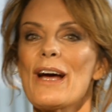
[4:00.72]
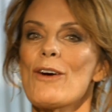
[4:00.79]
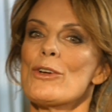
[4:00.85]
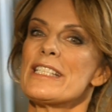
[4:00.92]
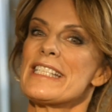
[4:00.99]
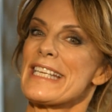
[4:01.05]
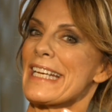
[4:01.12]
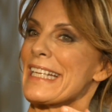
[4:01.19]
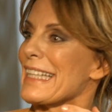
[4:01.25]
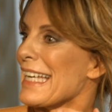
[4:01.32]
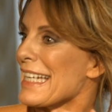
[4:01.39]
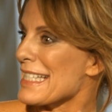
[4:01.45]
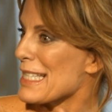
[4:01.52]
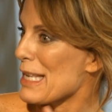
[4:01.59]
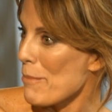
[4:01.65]
hago
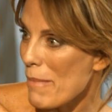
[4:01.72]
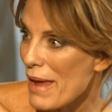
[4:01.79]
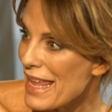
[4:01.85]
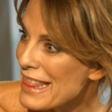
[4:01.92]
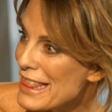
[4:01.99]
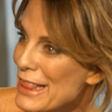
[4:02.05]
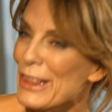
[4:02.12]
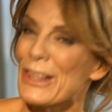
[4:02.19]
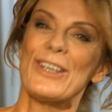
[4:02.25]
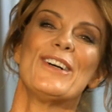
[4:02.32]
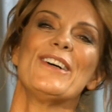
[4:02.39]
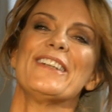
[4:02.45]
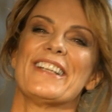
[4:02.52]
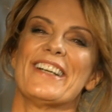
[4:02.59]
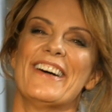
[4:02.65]
inyectar
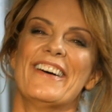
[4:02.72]
cemento. No,